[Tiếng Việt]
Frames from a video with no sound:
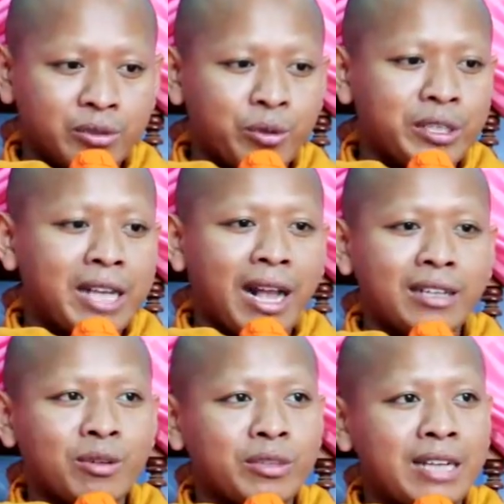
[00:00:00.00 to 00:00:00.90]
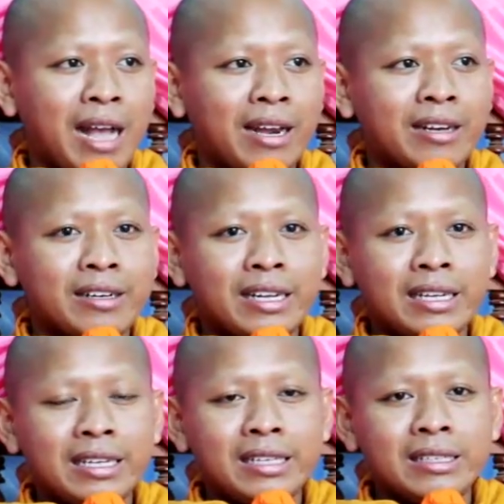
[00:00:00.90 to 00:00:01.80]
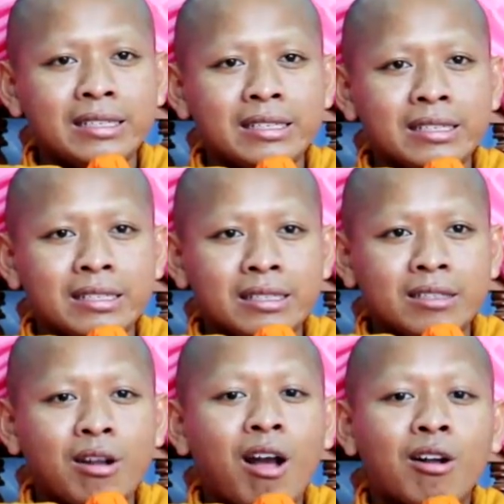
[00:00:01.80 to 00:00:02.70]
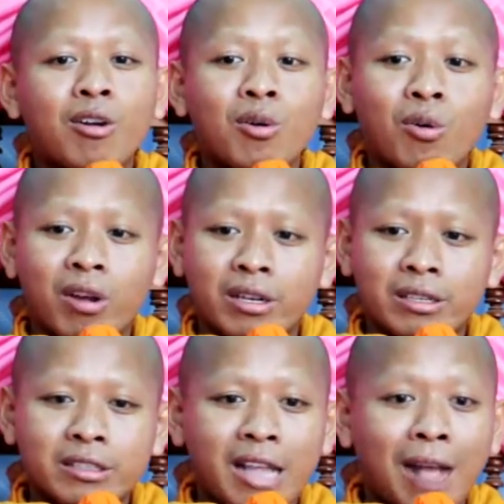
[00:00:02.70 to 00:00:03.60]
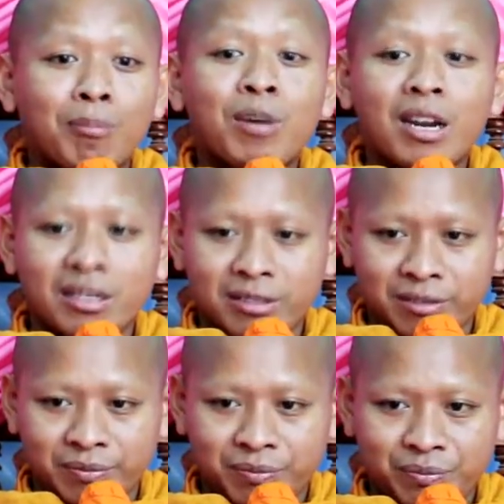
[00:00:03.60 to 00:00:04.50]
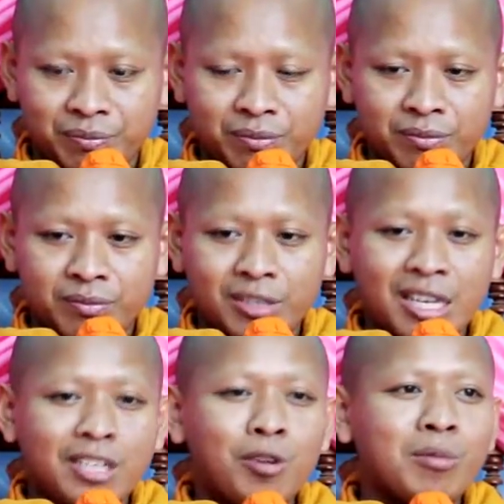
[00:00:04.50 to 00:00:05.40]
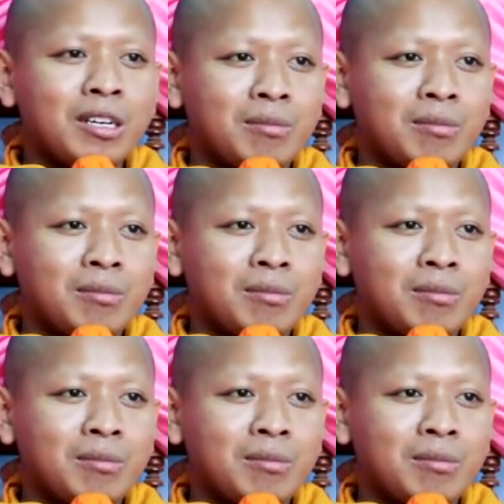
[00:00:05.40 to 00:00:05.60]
tôi giang đôi cả ở đây đọc rùa tam phở nhiệt dụng cần